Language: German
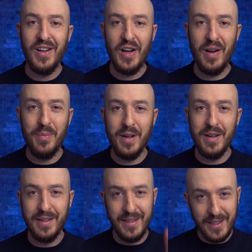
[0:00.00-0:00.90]

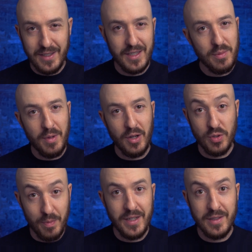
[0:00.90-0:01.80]
aber das ist erstmal
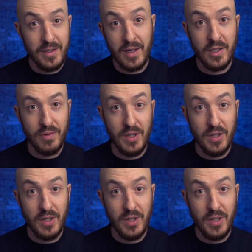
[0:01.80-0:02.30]
aus meiner Sicht ganz